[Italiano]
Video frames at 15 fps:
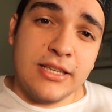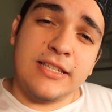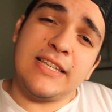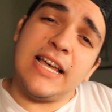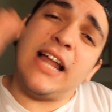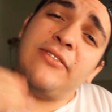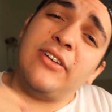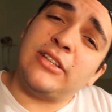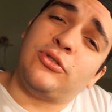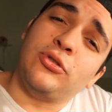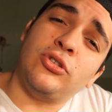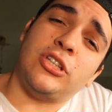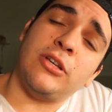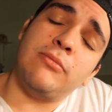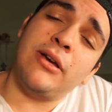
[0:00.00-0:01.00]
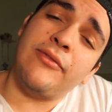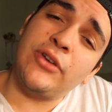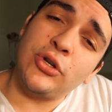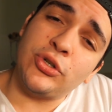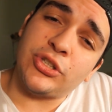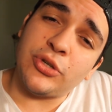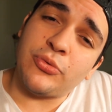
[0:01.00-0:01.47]
Salve a tutti,
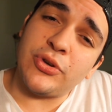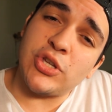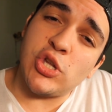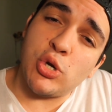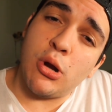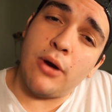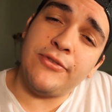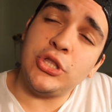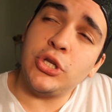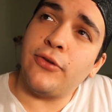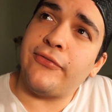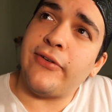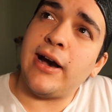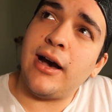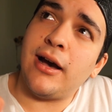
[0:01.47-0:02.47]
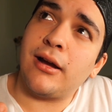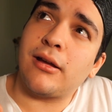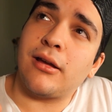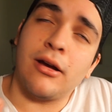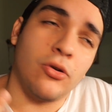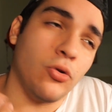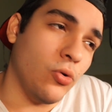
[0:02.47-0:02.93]
benvenuti in questo nuovo video
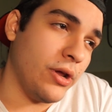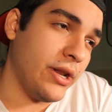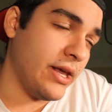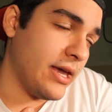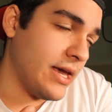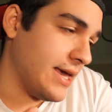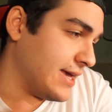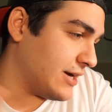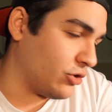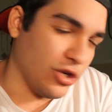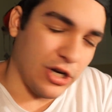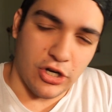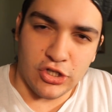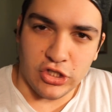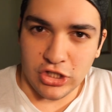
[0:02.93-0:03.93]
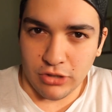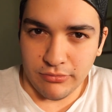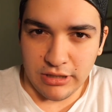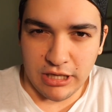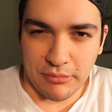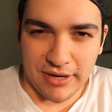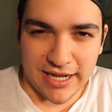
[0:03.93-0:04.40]
FAQ, Q&A, ancora non so
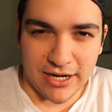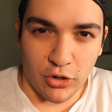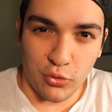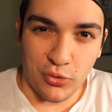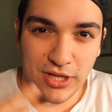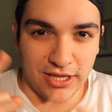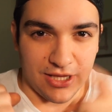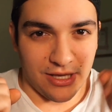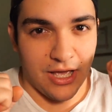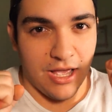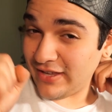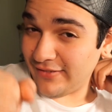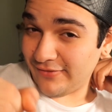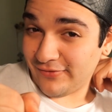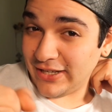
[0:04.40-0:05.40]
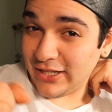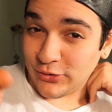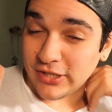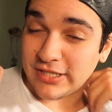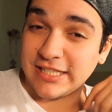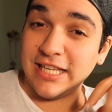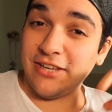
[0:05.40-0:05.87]
come chiamarlo, quindi vi invito
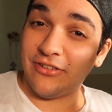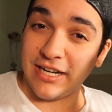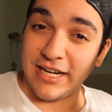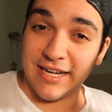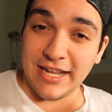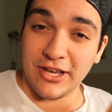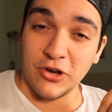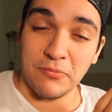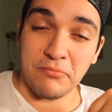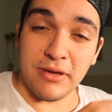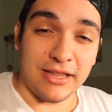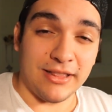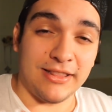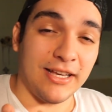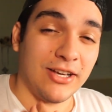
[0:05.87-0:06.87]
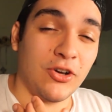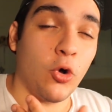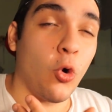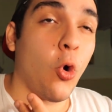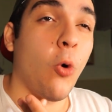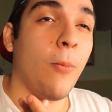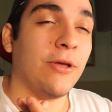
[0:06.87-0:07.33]
a scrivere nei commenti
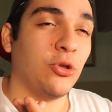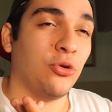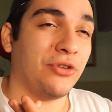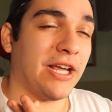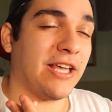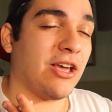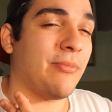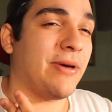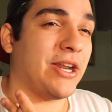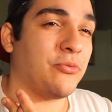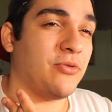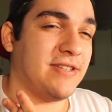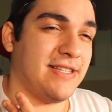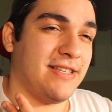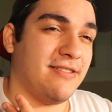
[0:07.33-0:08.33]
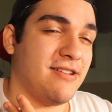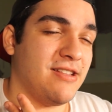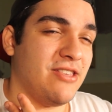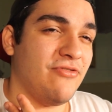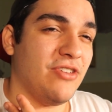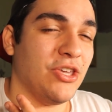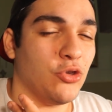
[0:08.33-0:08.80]
come dovrei chiamare questa serie
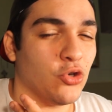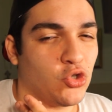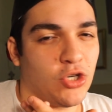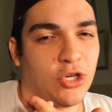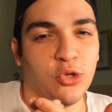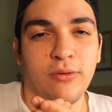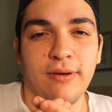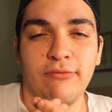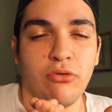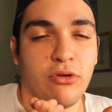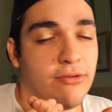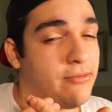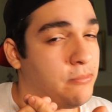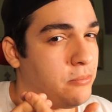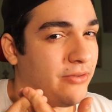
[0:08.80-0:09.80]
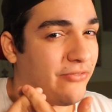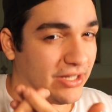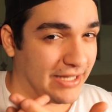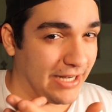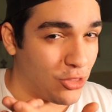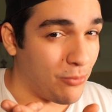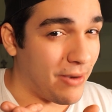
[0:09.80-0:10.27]
di video, cioè dove voi mi
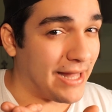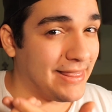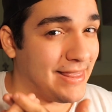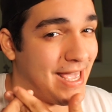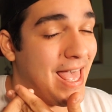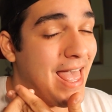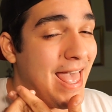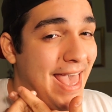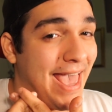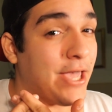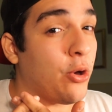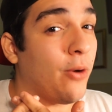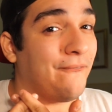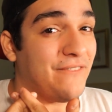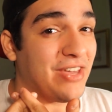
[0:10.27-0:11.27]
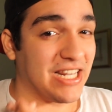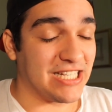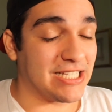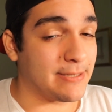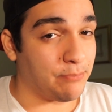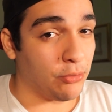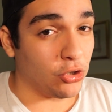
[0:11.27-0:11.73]
fate le domande e io vi
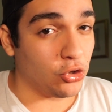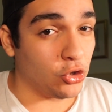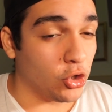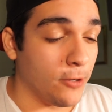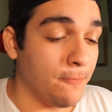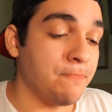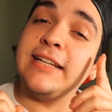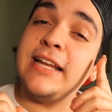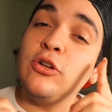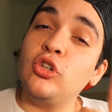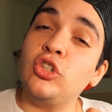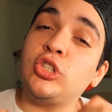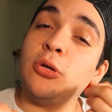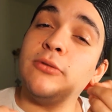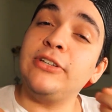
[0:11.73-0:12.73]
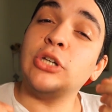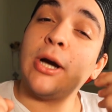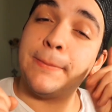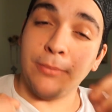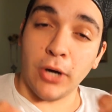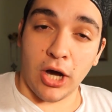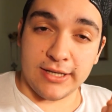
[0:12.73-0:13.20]
rispondo. Nell'ultimo video
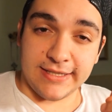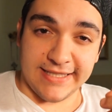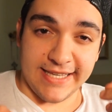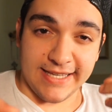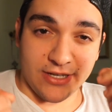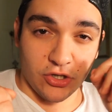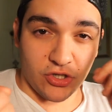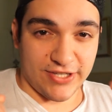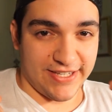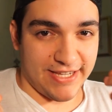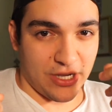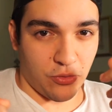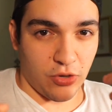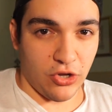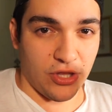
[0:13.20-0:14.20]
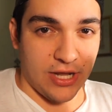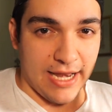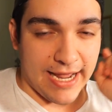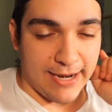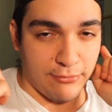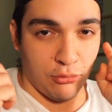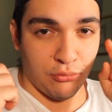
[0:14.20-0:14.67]
unboxing, ossia quello
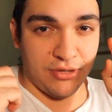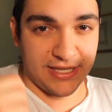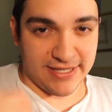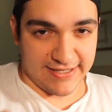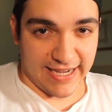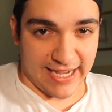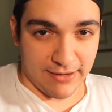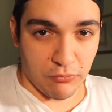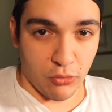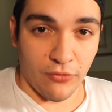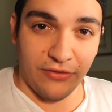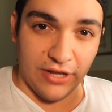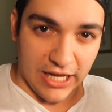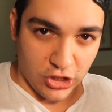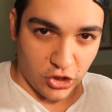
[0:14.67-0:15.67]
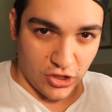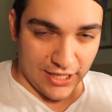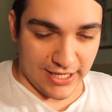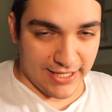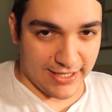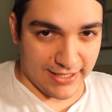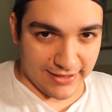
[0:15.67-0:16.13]
dell'album di Salmo, vi lascio il
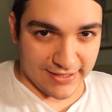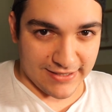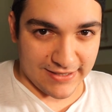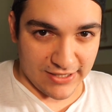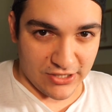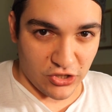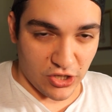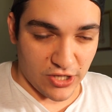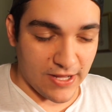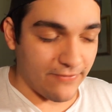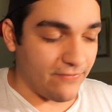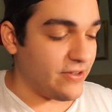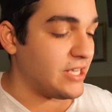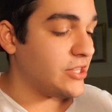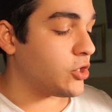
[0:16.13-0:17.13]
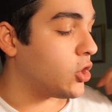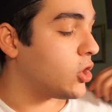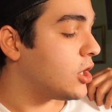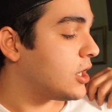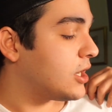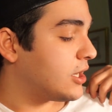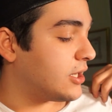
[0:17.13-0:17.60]
link in descrizione del video,
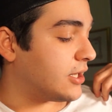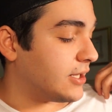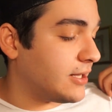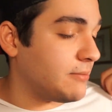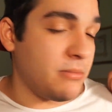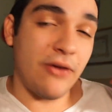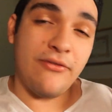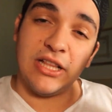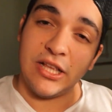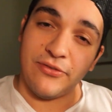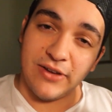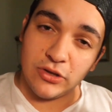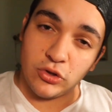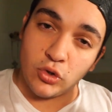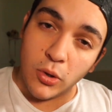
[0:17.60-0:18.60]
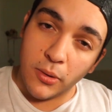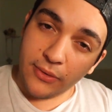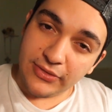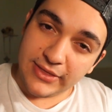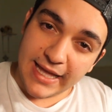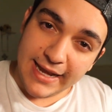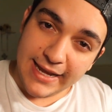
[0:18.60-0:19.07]
eh, mi avete fatto
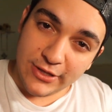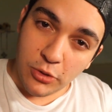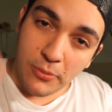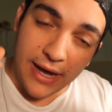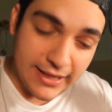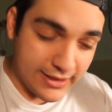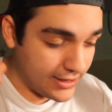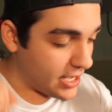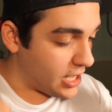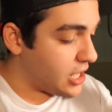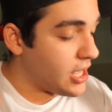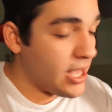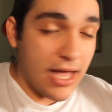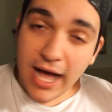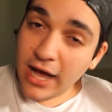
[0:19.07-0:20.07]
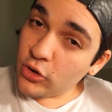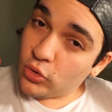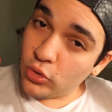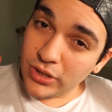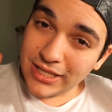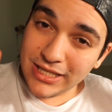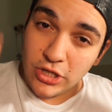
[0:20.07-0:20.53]
delle domande a
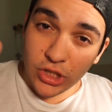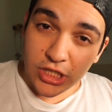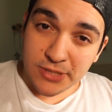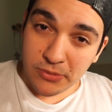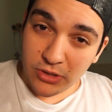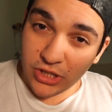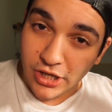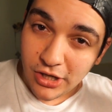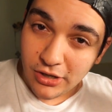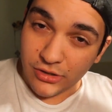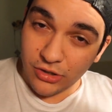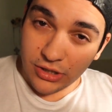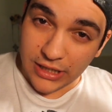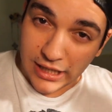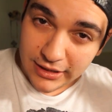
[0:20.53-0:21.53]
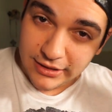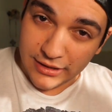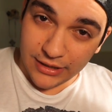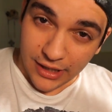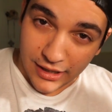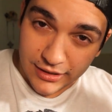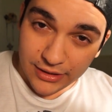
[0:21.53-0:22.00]
cui io risponderò con grande,
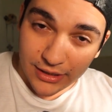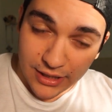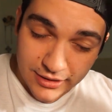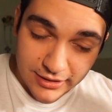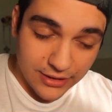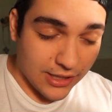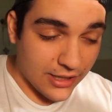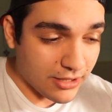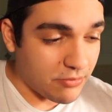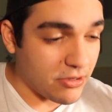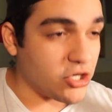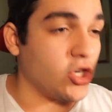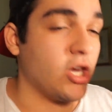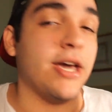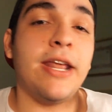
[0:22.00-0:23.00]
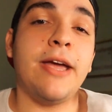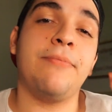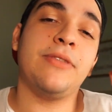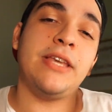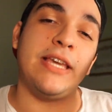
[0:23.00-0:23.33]
grande, grande, grande piacere.